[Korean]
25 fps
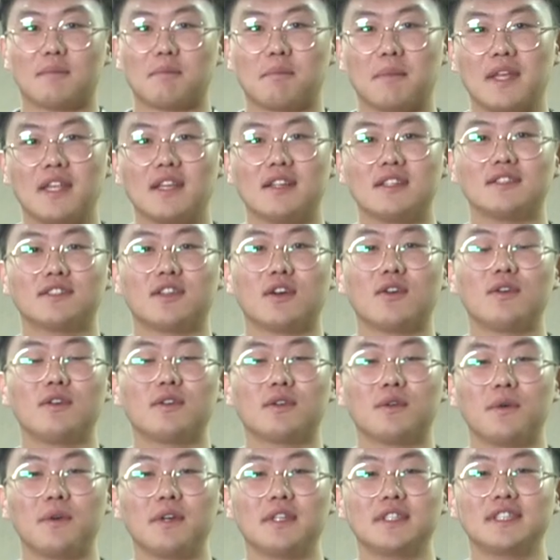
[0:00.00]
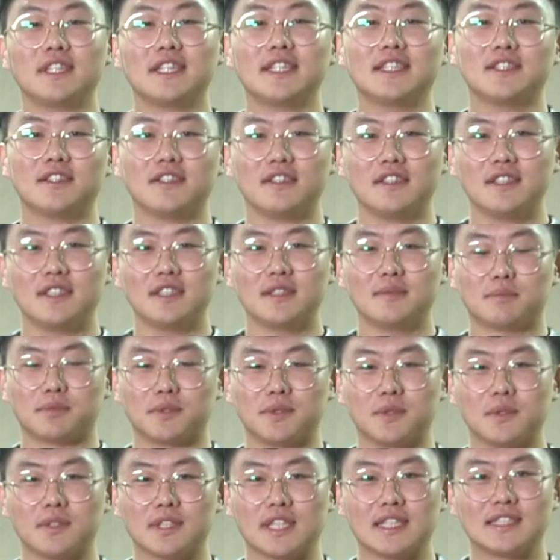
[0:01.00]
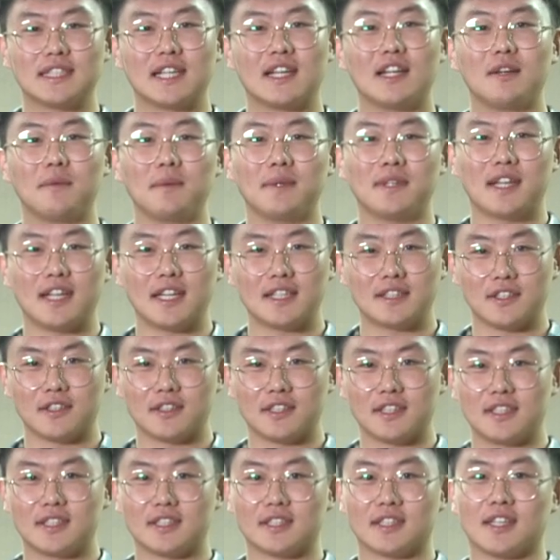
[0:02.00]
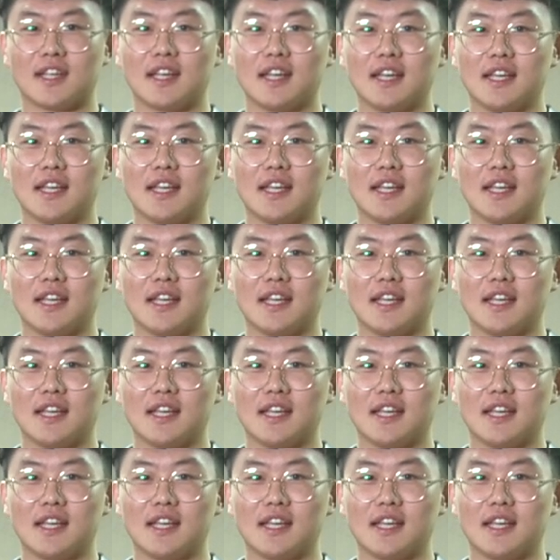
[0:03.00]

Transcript: 매년 서울 코엑스에서 열리는 부동산 사람의 날에서는